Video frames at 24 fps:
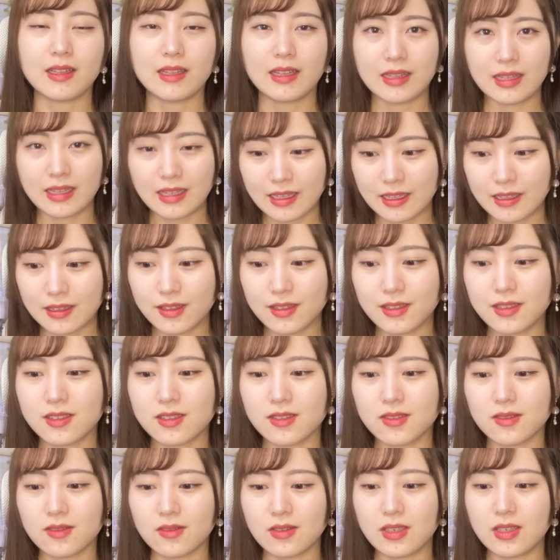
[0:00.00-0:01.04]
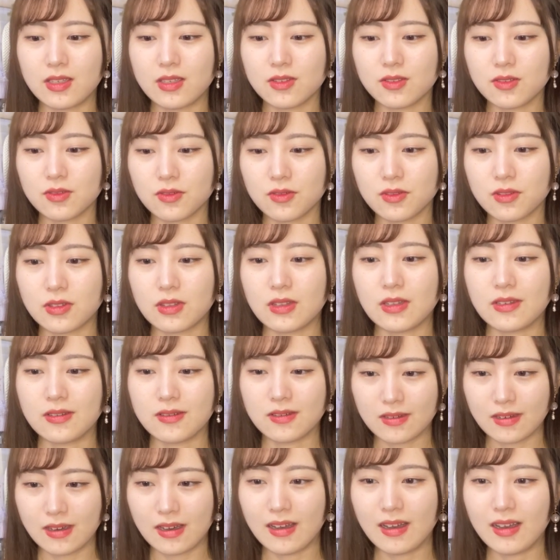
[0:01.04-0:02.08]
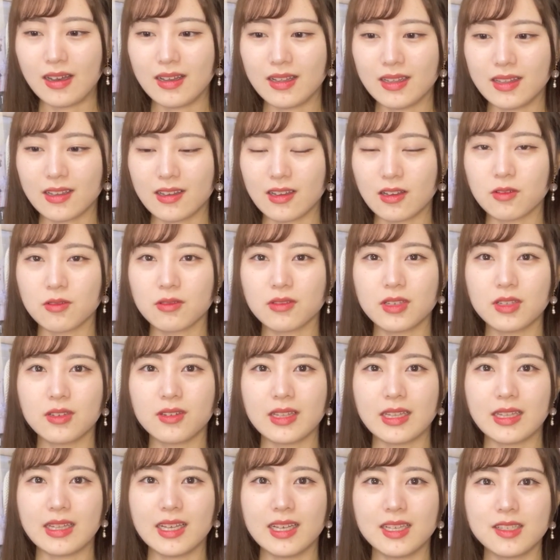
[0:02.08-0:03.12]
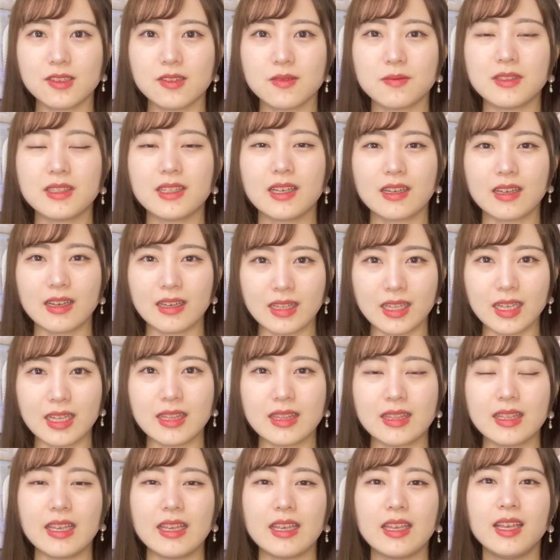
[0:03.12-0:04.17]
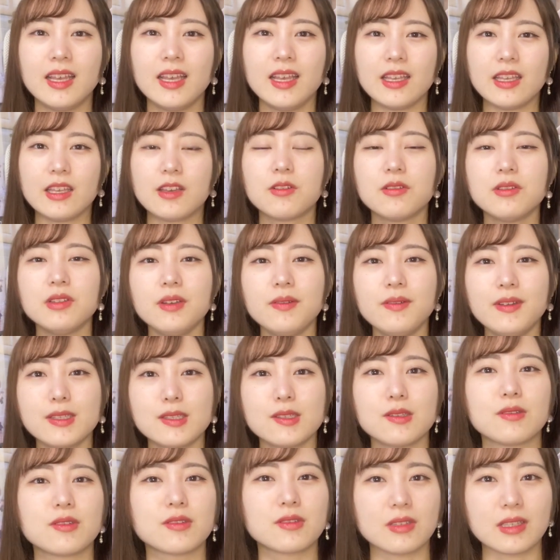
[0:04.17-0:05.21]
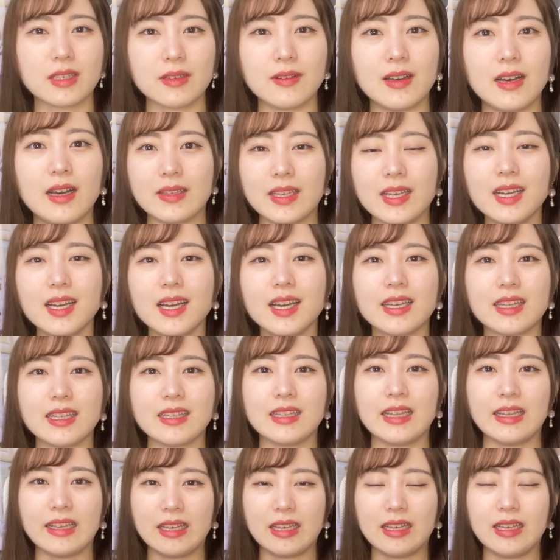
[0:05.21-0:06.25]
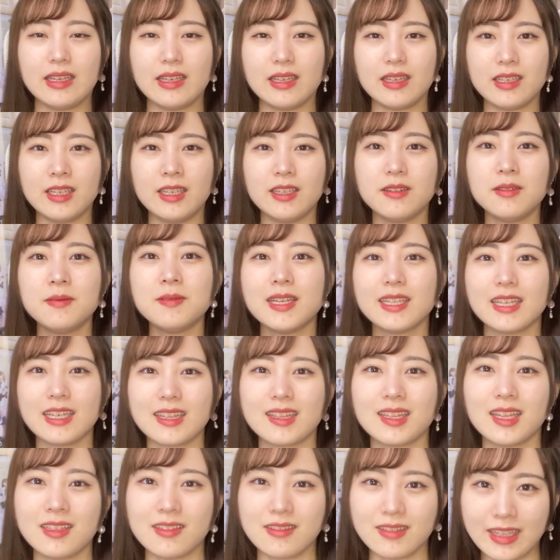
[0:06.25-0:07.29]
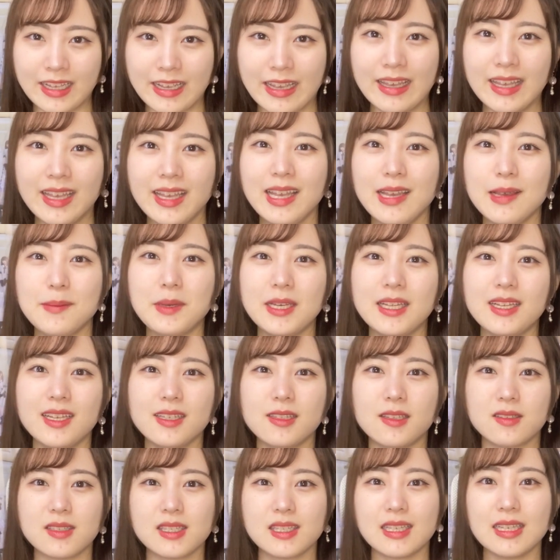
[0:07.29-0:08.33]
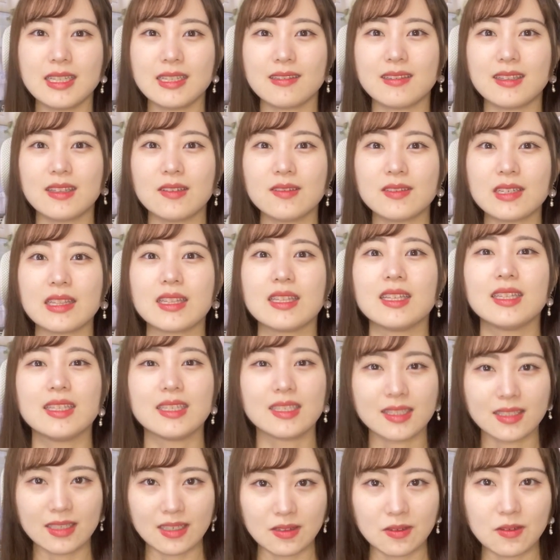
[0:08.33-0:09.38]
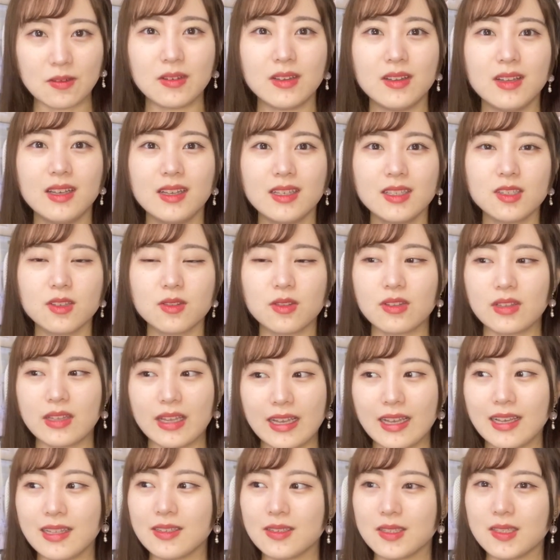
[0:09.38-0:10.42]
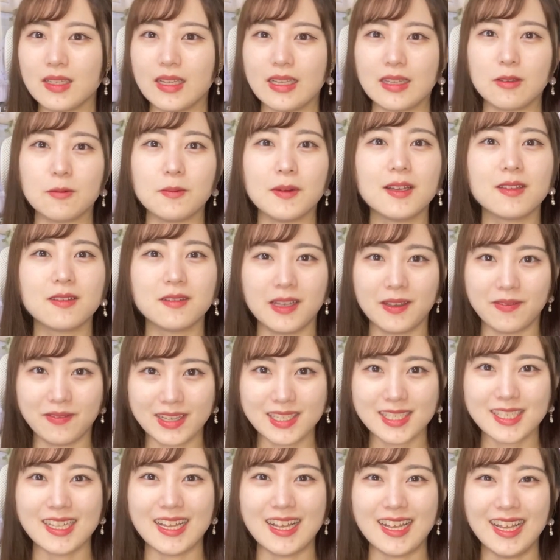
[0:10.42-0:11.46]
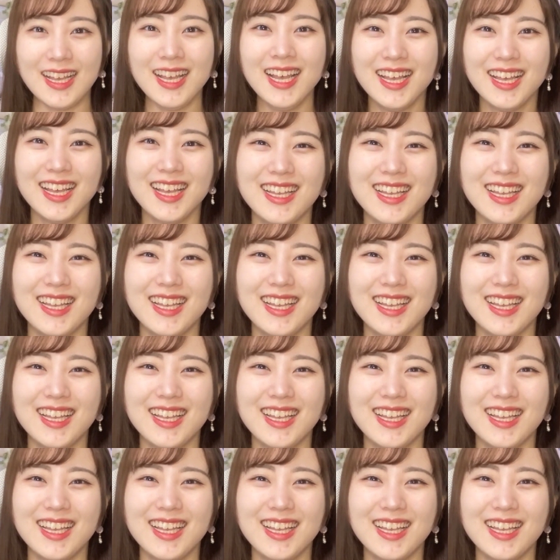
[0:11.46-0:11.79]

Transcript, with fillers: でね、緊張っていうか、なんかこの色で大丈夫なんかなって。イコノイフェスの時は野外って昼間だったので、ペンライトつけなくてよかったんですけど、ちょっとね、それ戸惑いました。